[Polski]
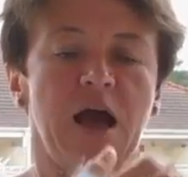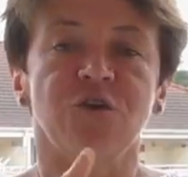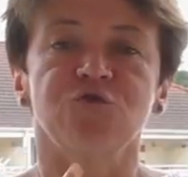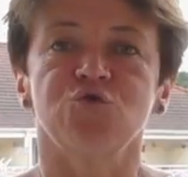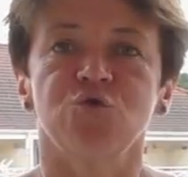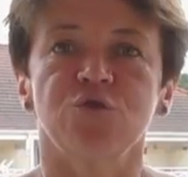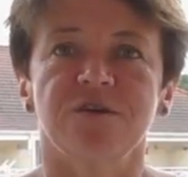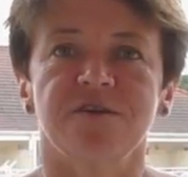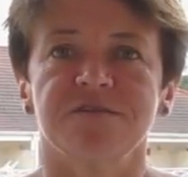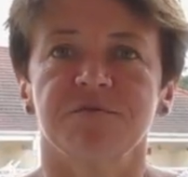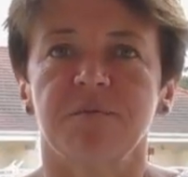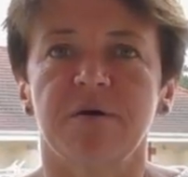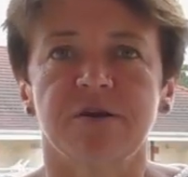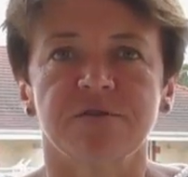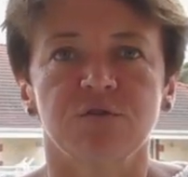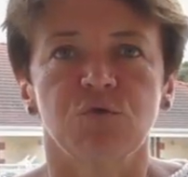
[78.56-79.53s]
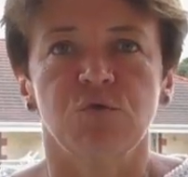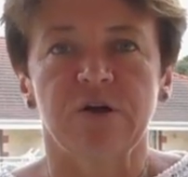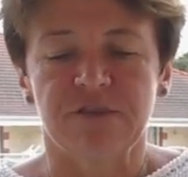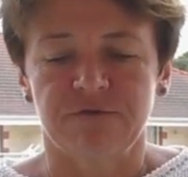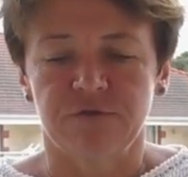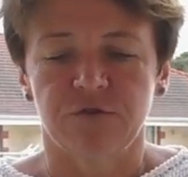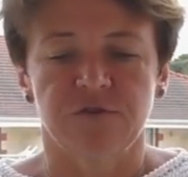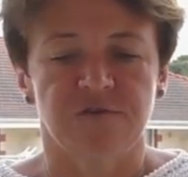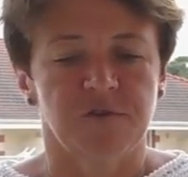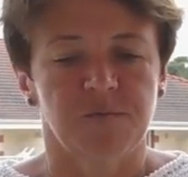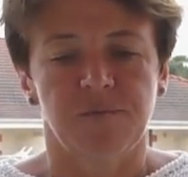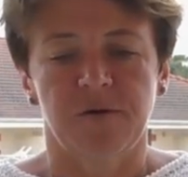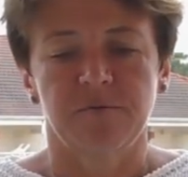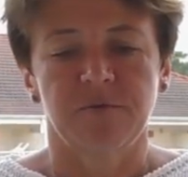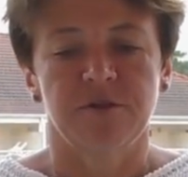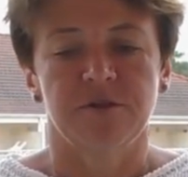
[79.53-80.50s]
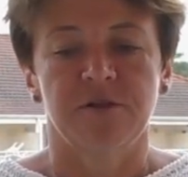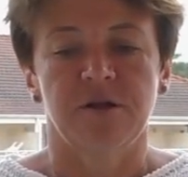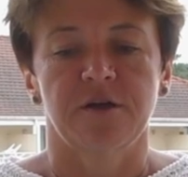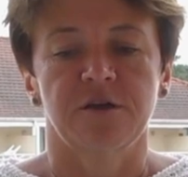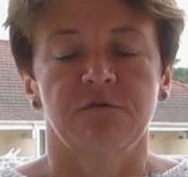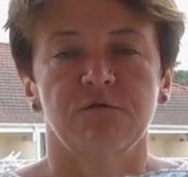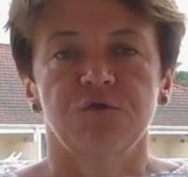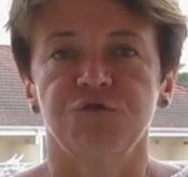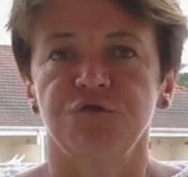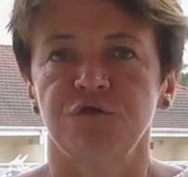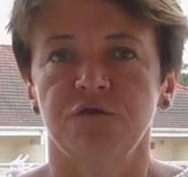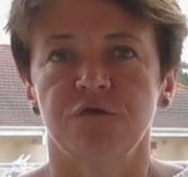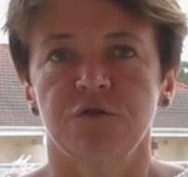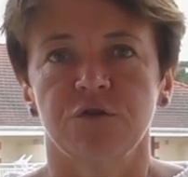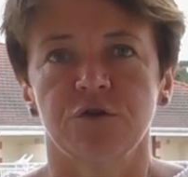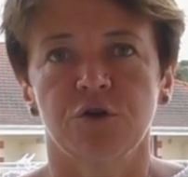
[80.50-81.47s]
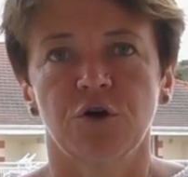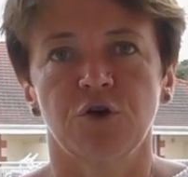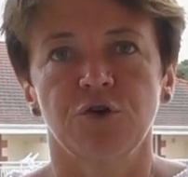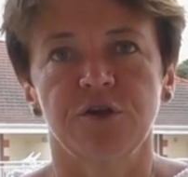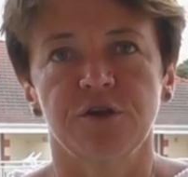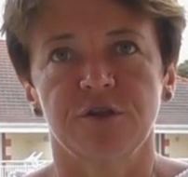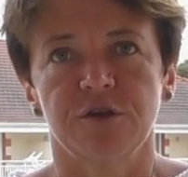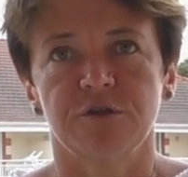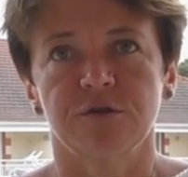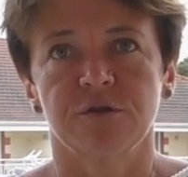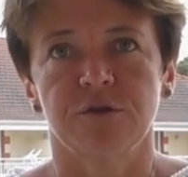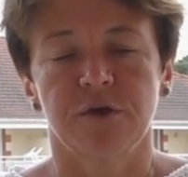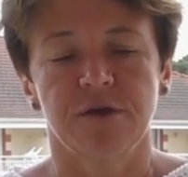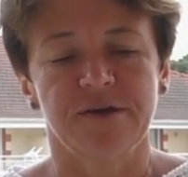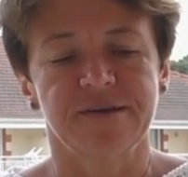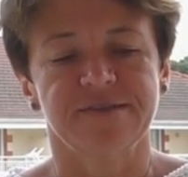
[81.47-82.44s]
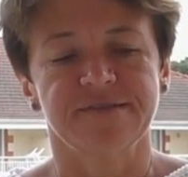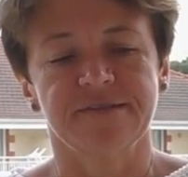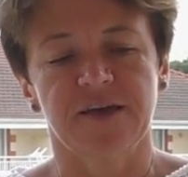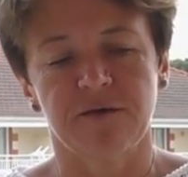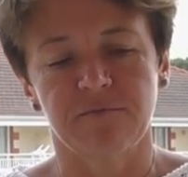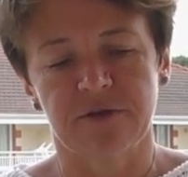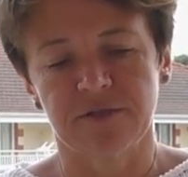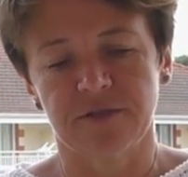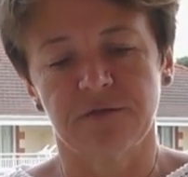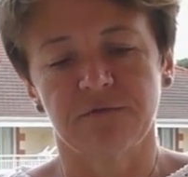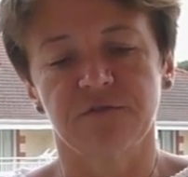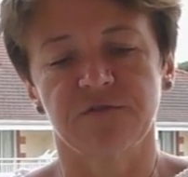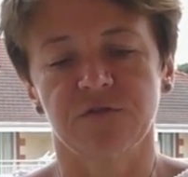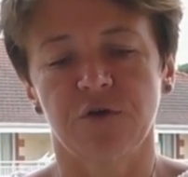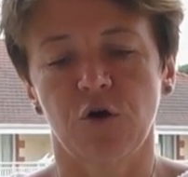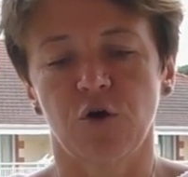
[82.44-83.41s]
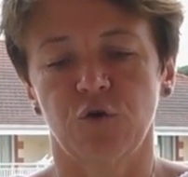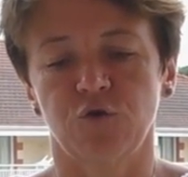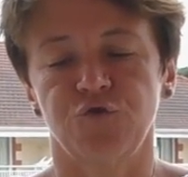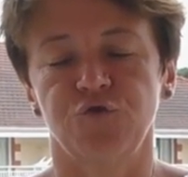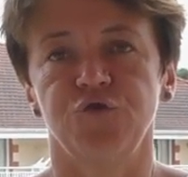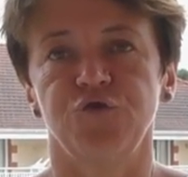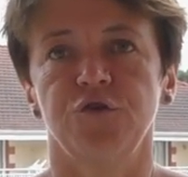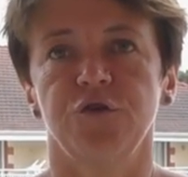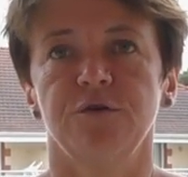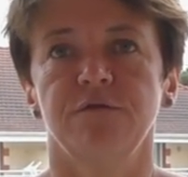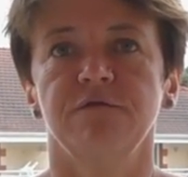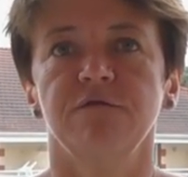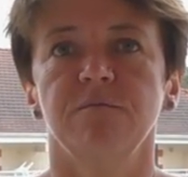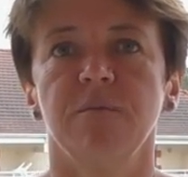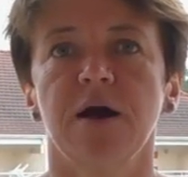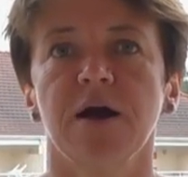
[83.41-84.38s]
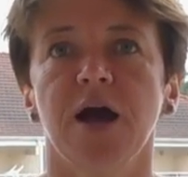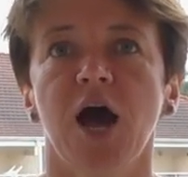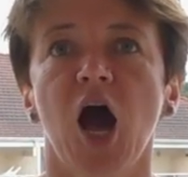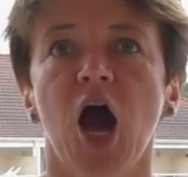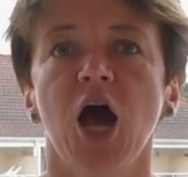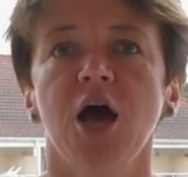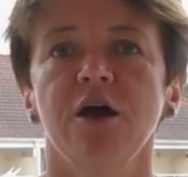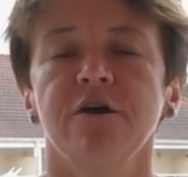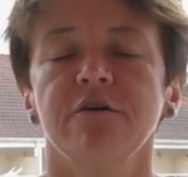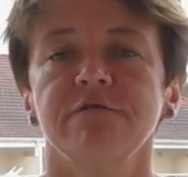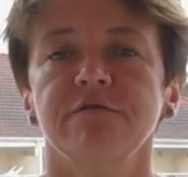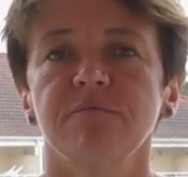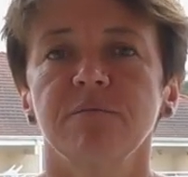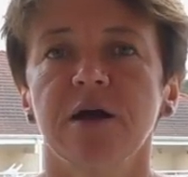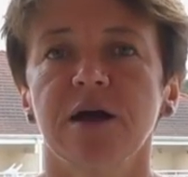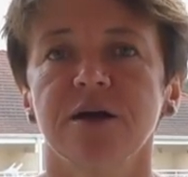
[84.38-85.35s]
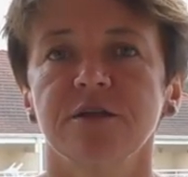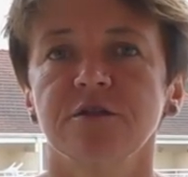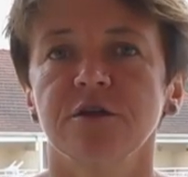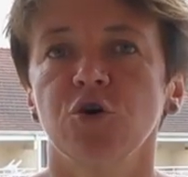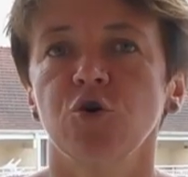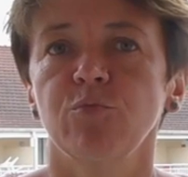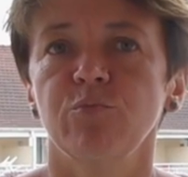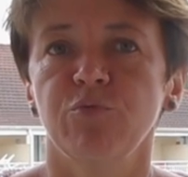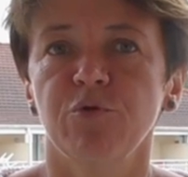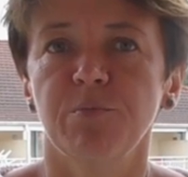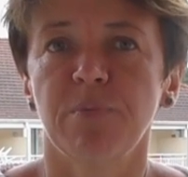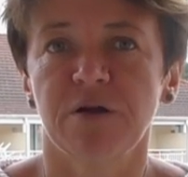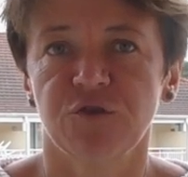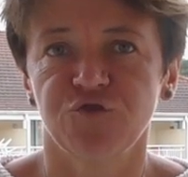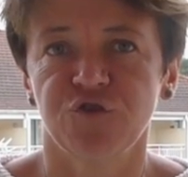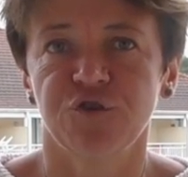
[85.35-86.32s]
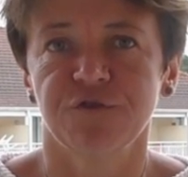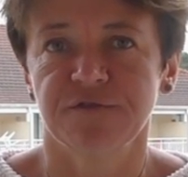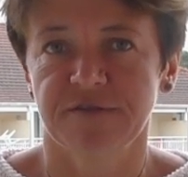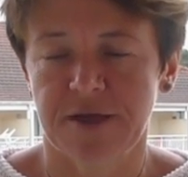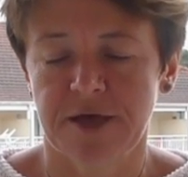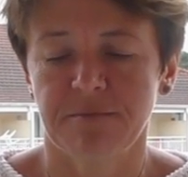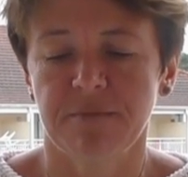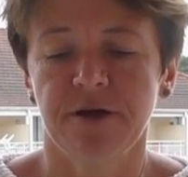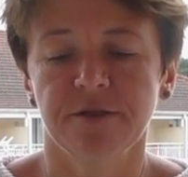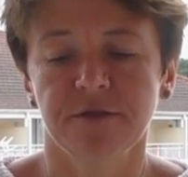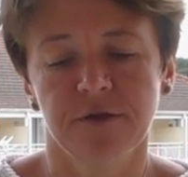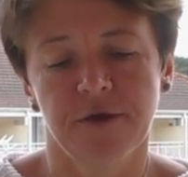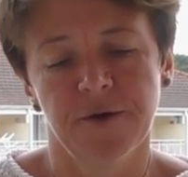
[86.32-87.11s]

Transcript: Ażur jest bardzo łatwy do zapamiętania właściwie, tylko jeden schemat na wysokość e, wymaga, wymaga tego, by patrzeć w schemat.